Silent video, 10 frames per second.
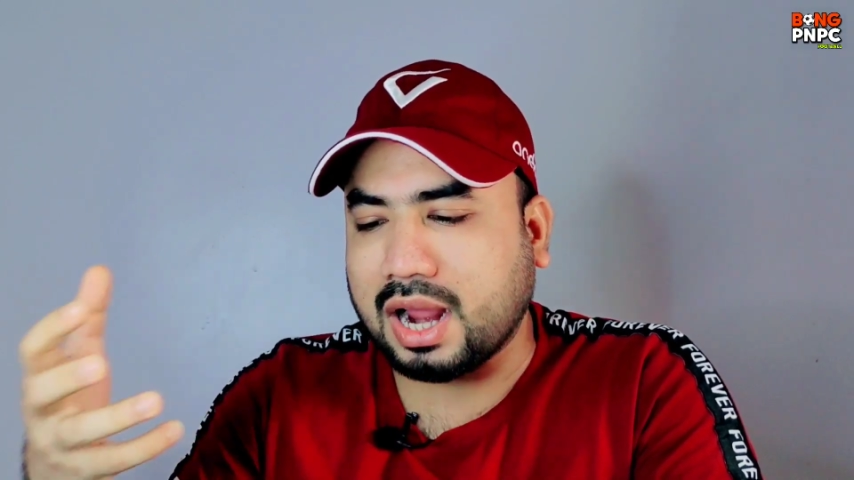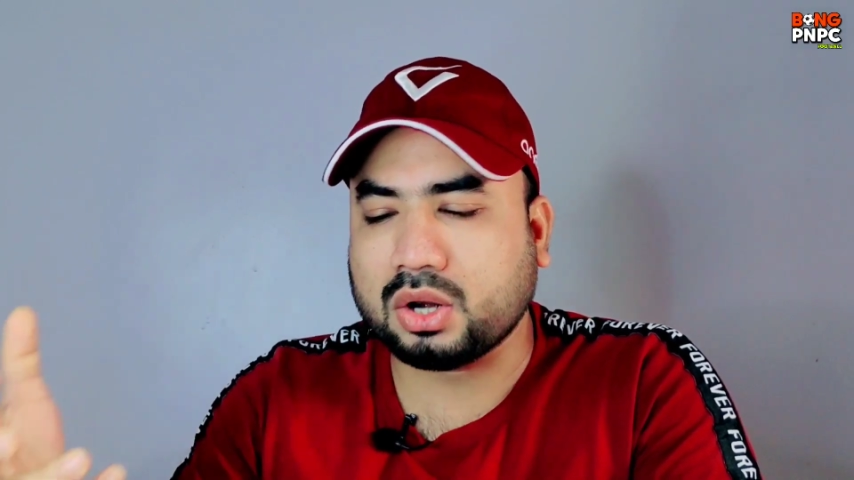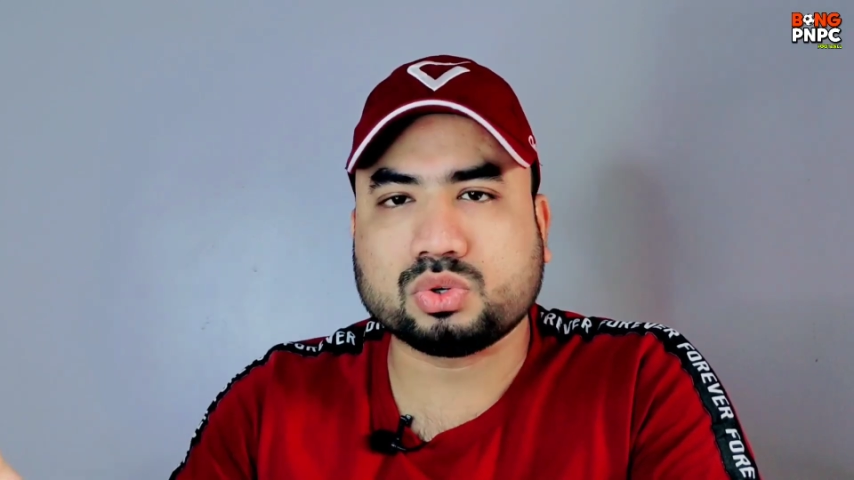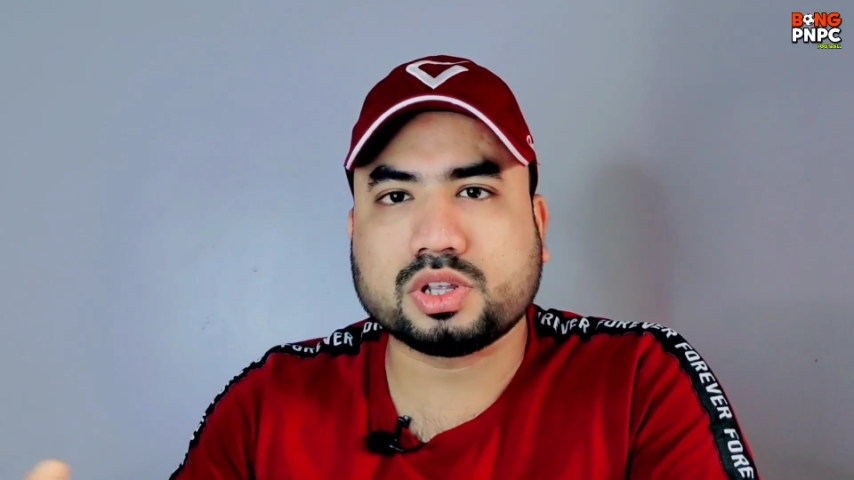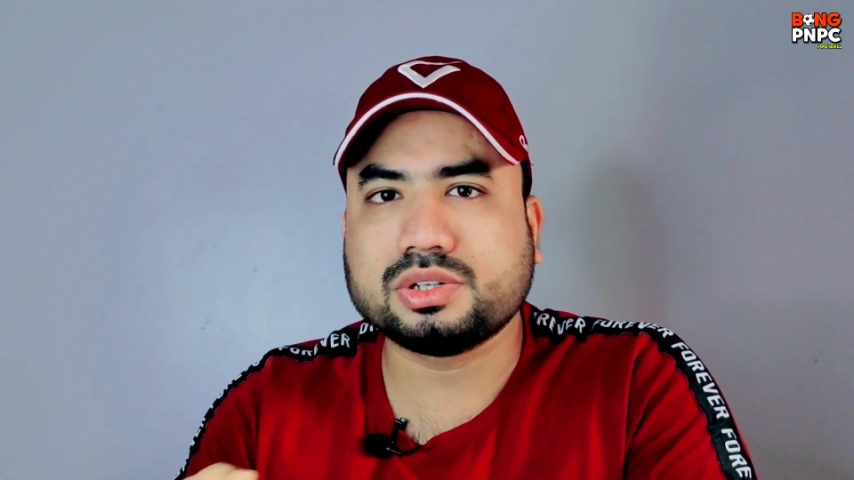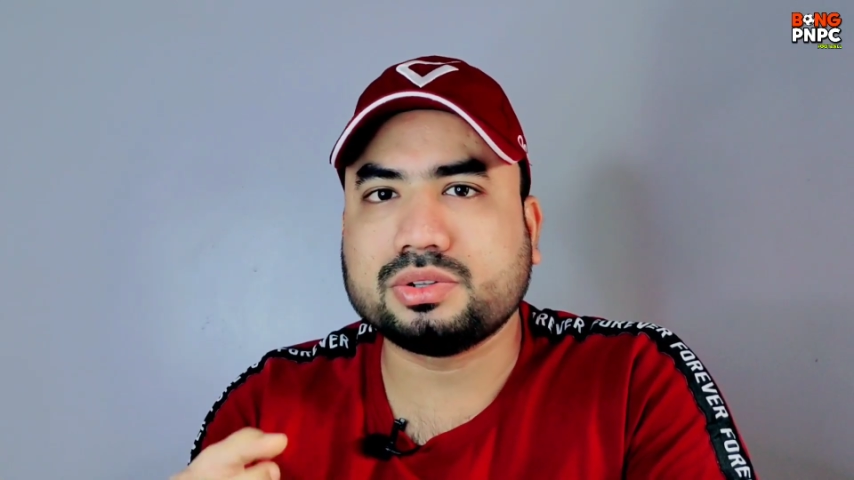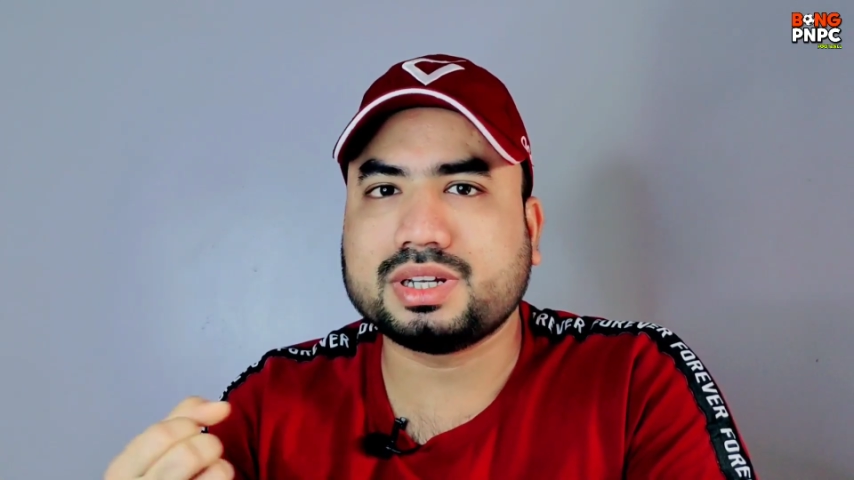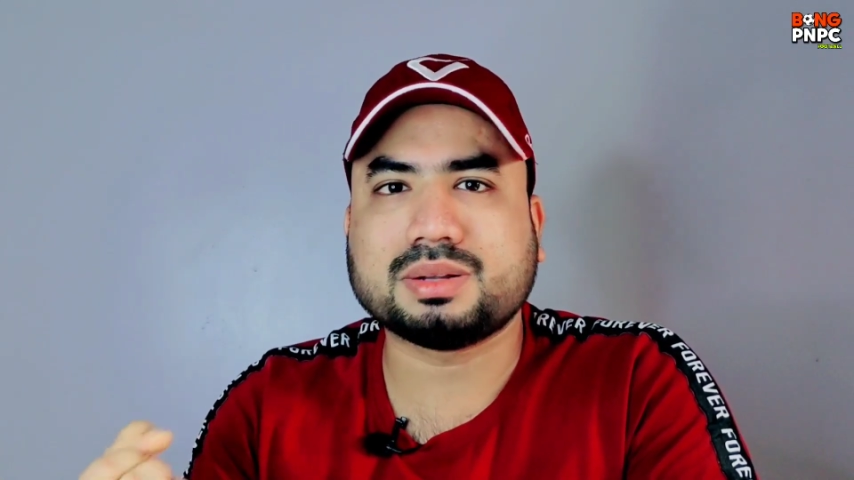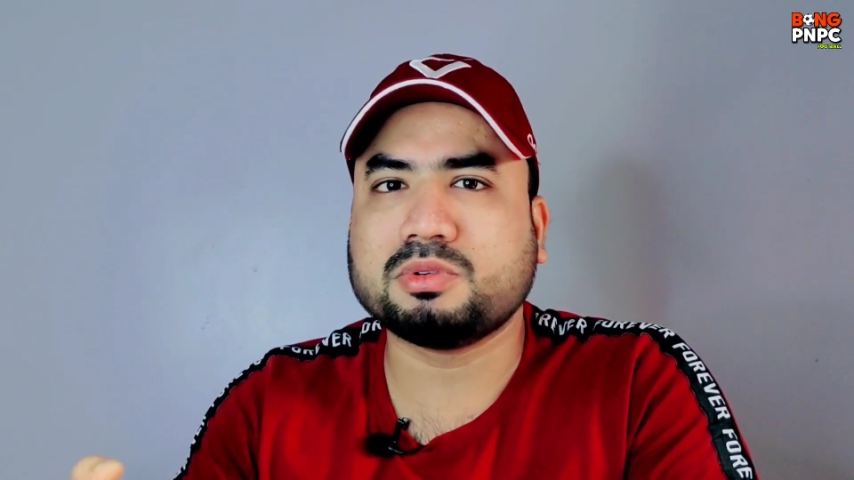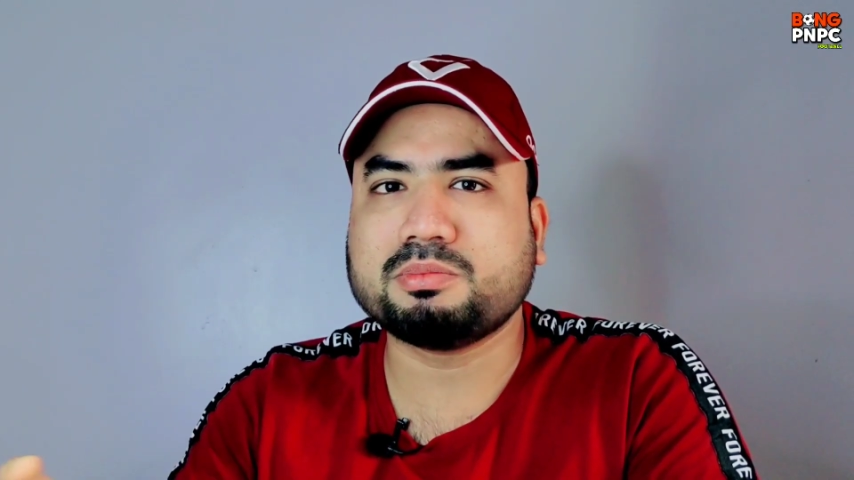আলোচনা ছিল
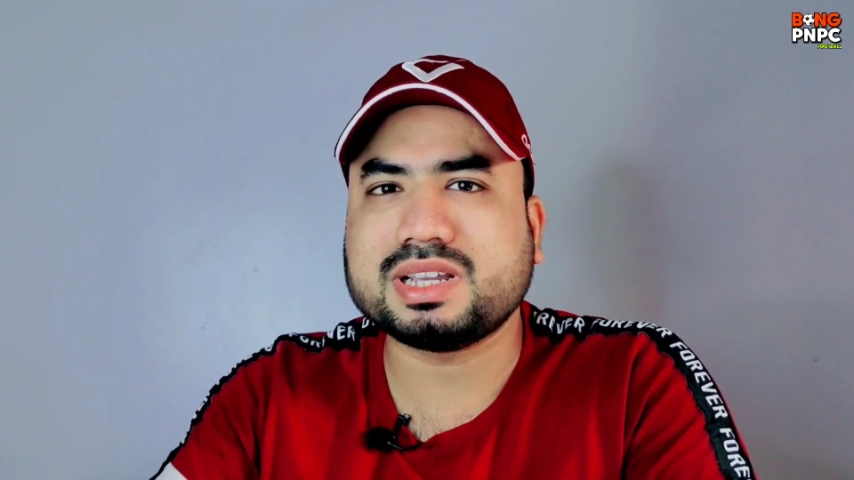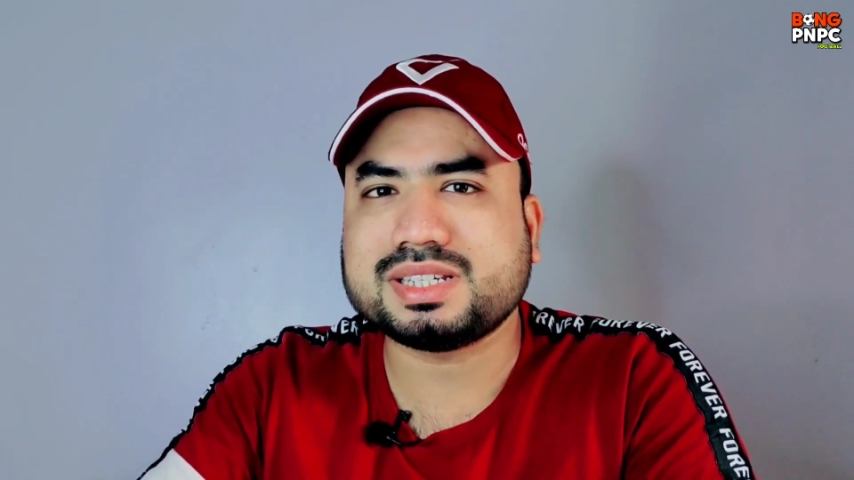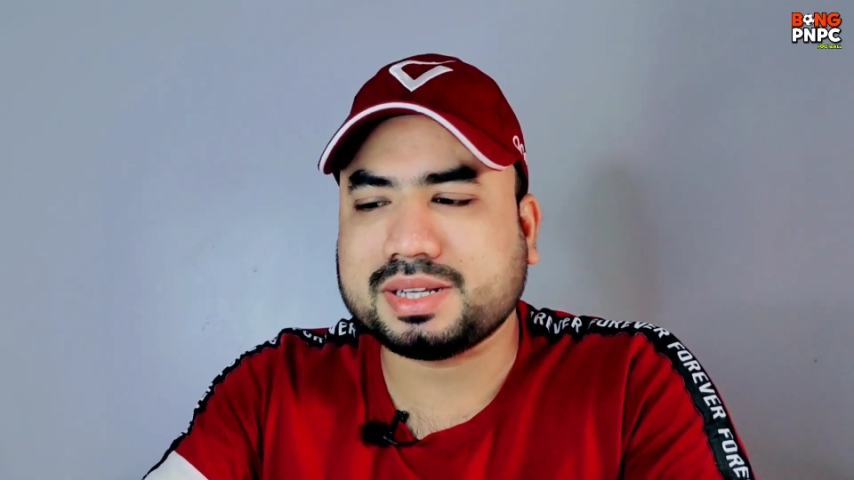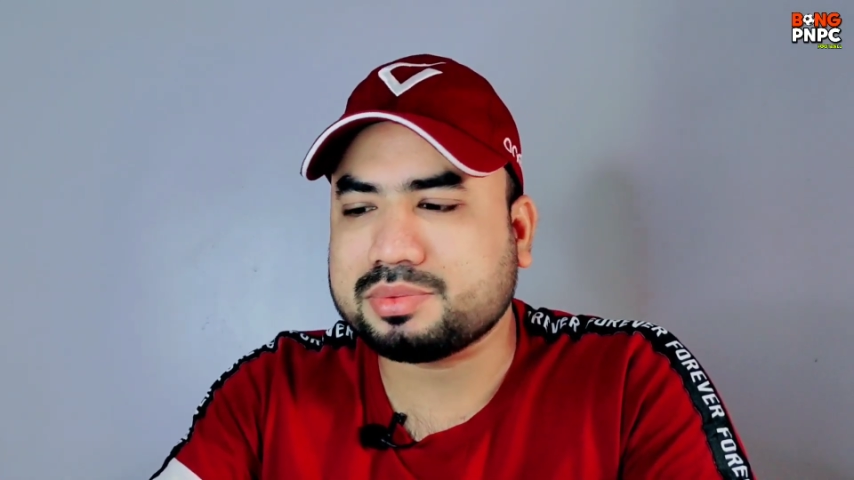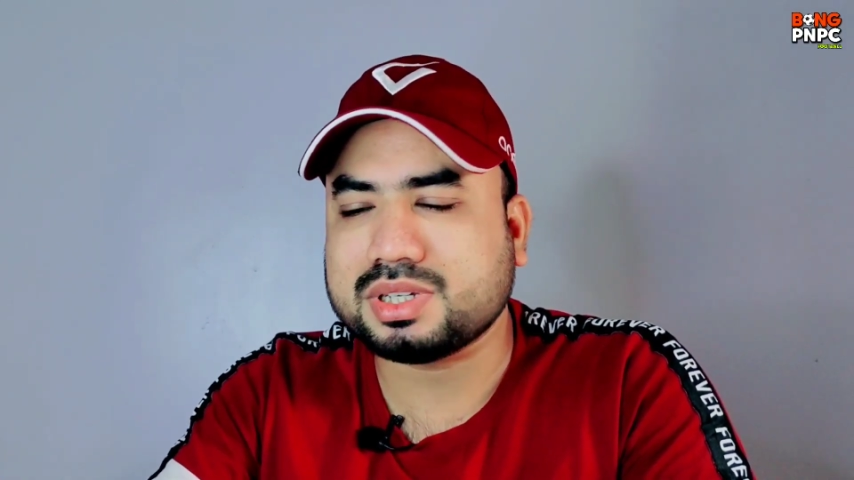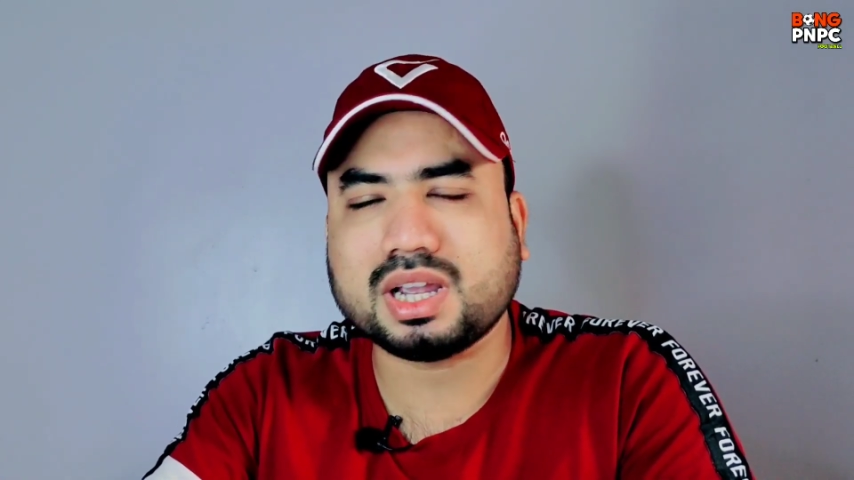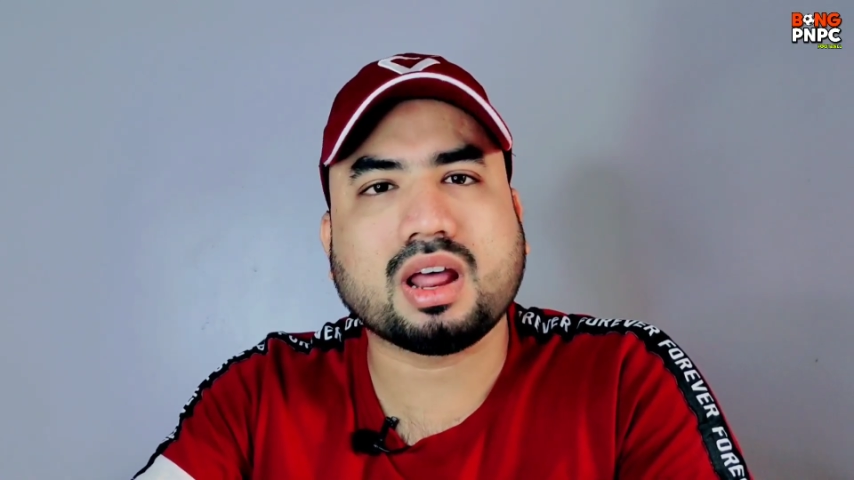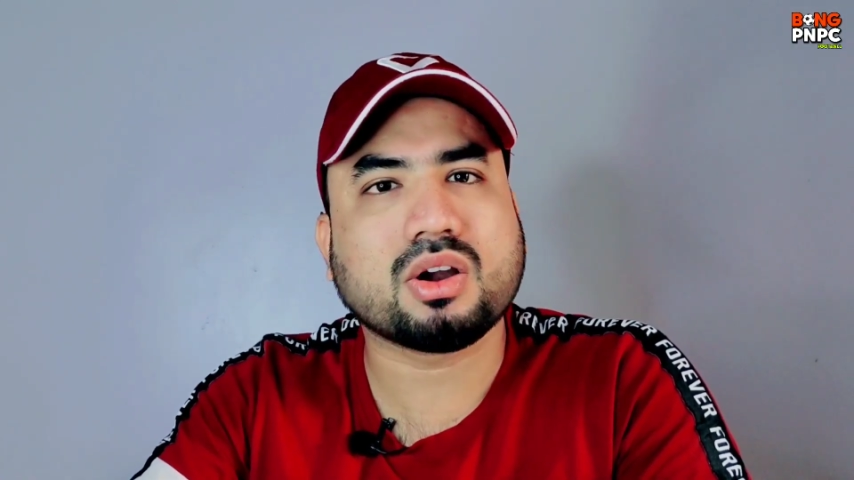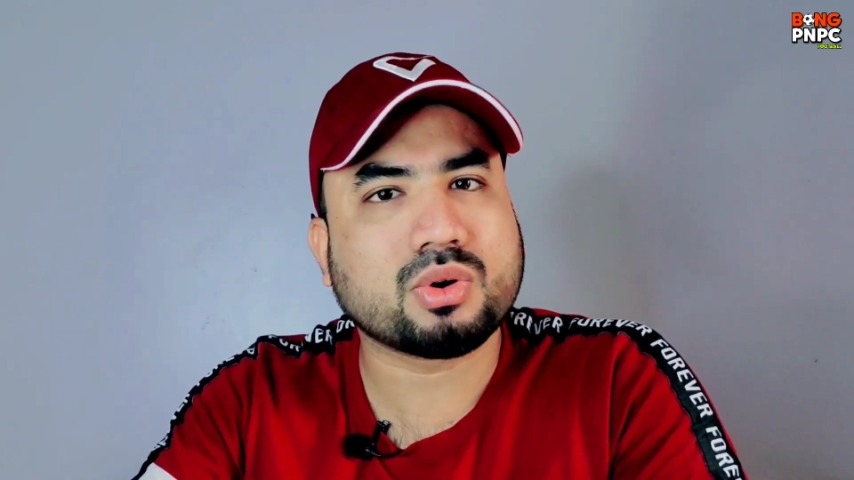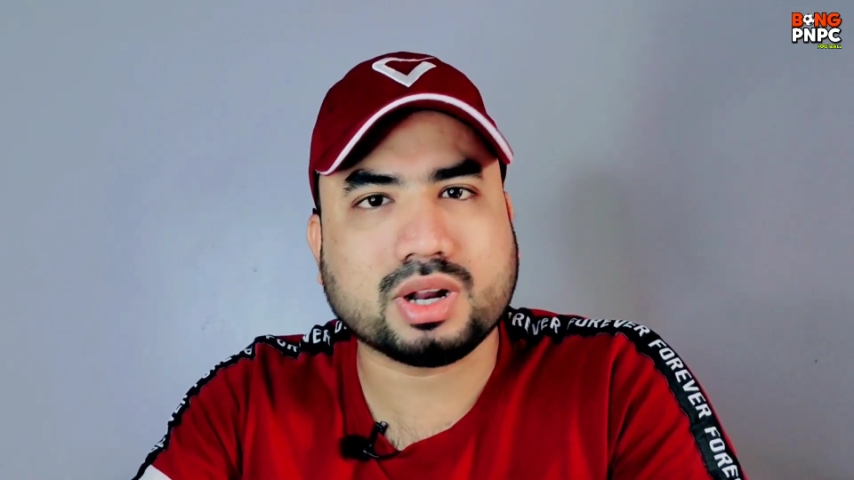যে না মুম্বাই সিটি এফসিকে
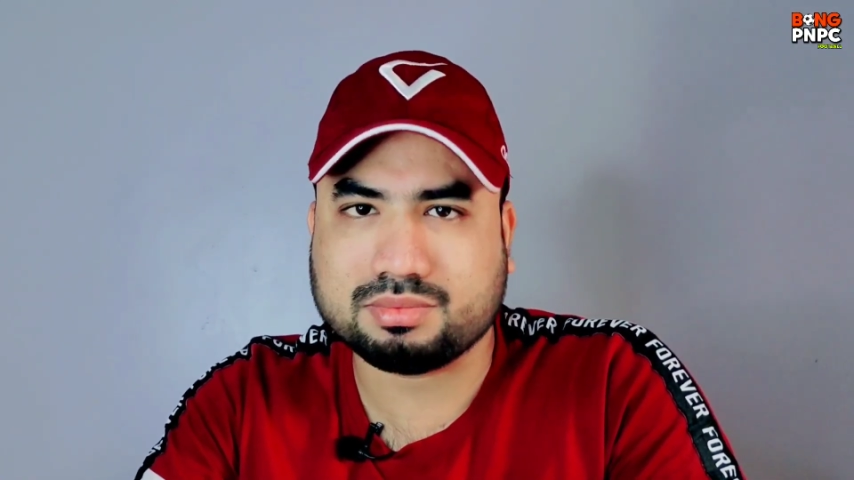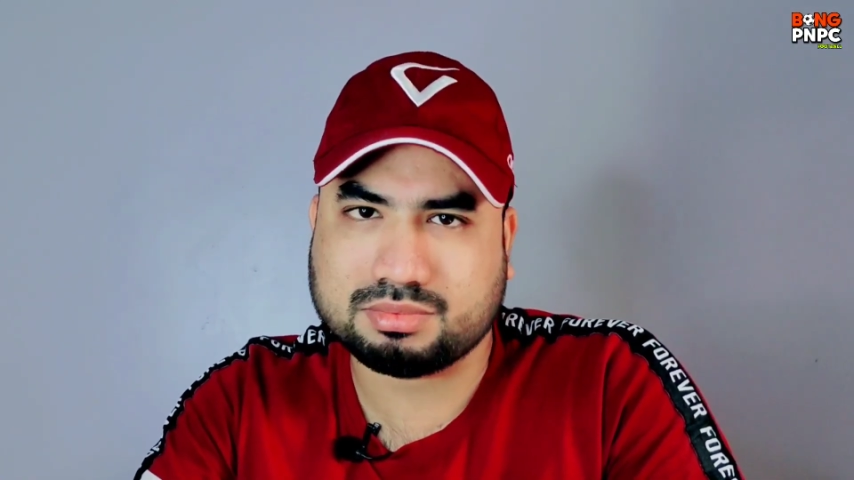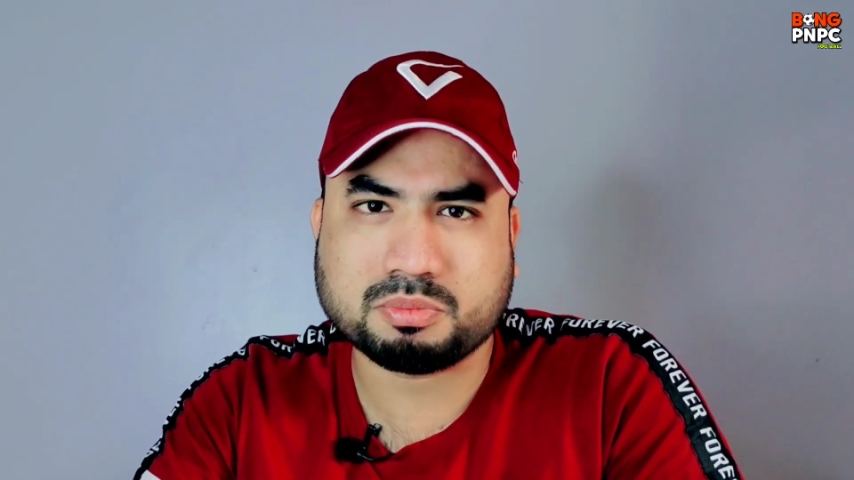হারানোটা